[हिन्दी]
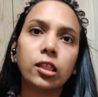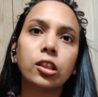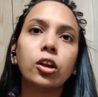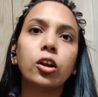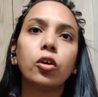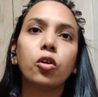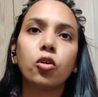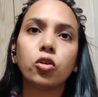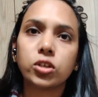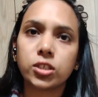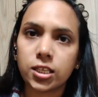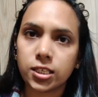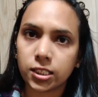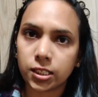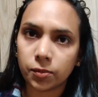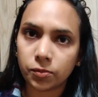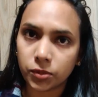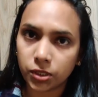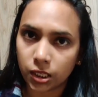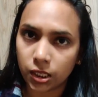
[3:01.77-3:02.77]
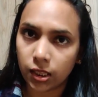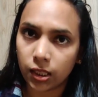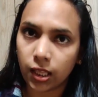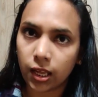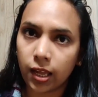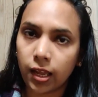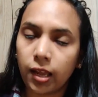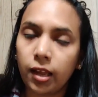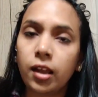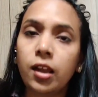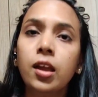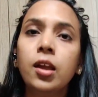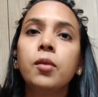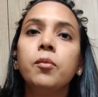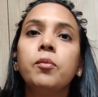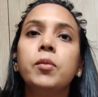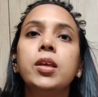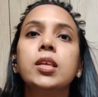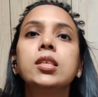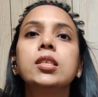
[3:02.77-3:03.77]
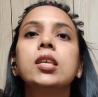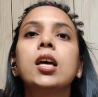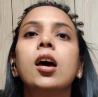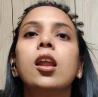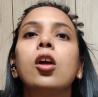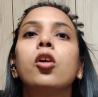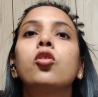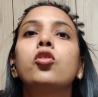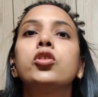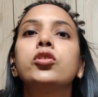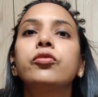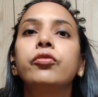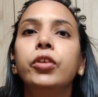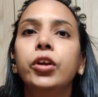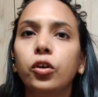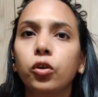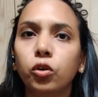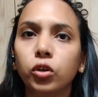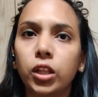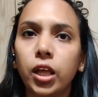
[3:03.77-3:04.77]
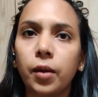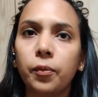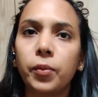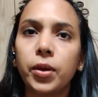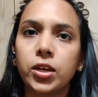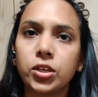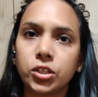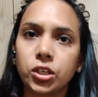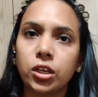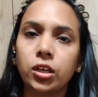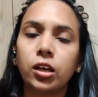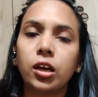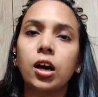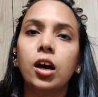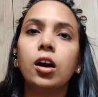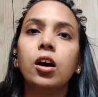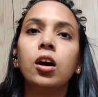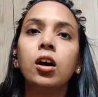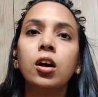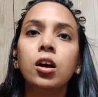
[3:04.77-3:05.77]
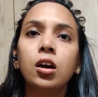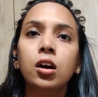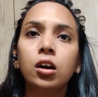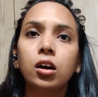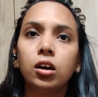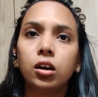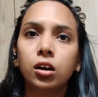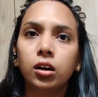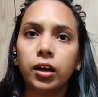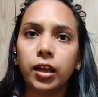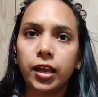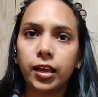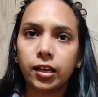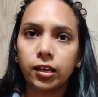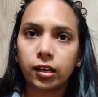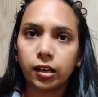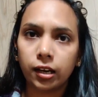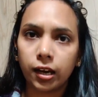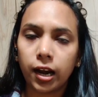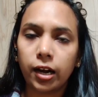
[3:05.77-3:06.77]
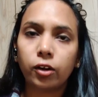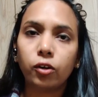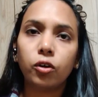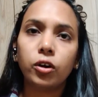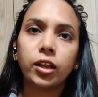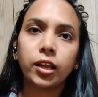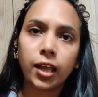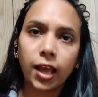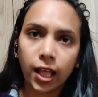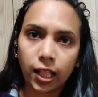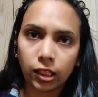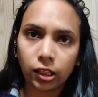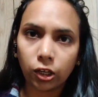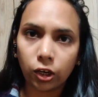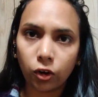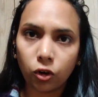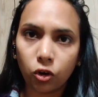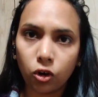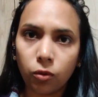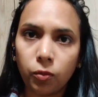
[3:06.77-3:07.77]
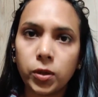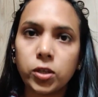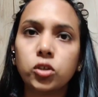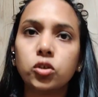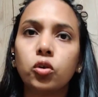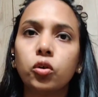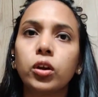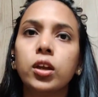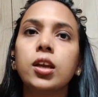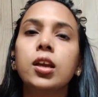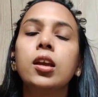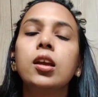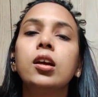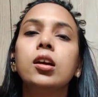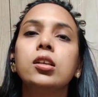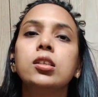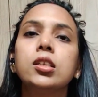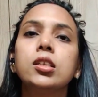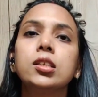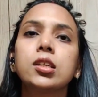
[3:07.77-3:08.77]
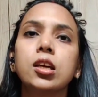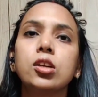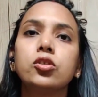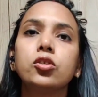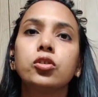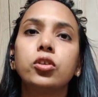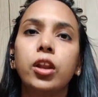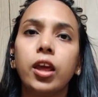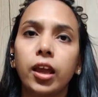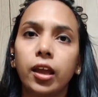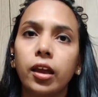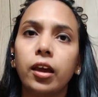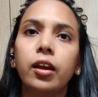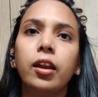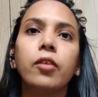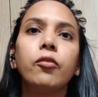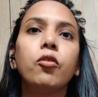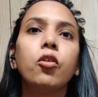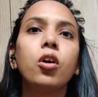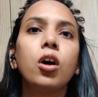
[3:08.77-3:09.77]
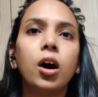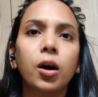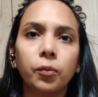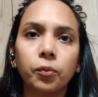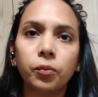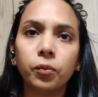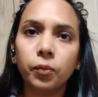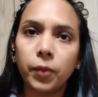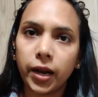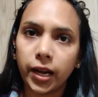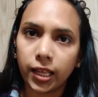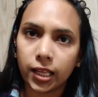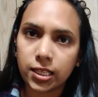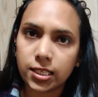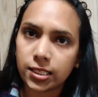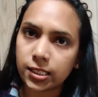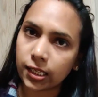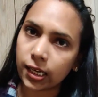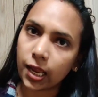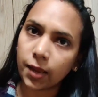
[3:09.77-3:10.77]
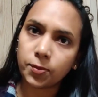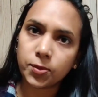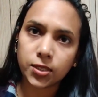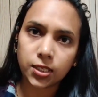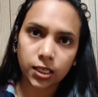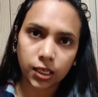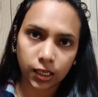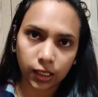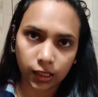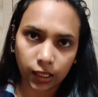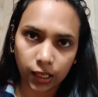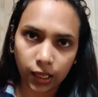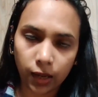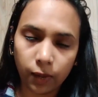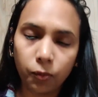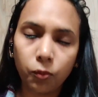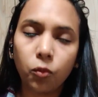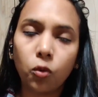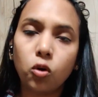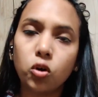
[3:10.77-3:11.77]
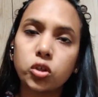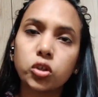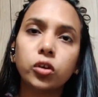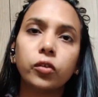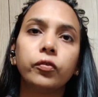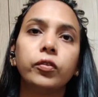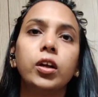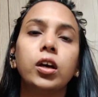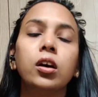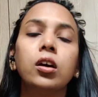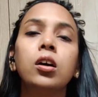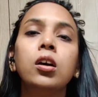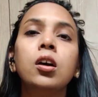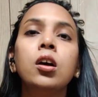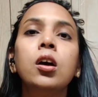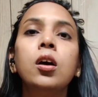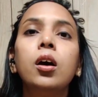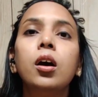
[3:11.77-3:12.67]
हेल्थ रिकॉर्ड सिस्टम चलता है मीन्स सारा कुछ फीड होता है पेशेंट का uh, एक इलेक्ट्रॉनिक हेल्थ रिकॉर्ड में जो कि uh, जिसका जो टेक केयर है वो हम मेडिकल स्क्राइब्स करते हैं मोस्ट ऑफ द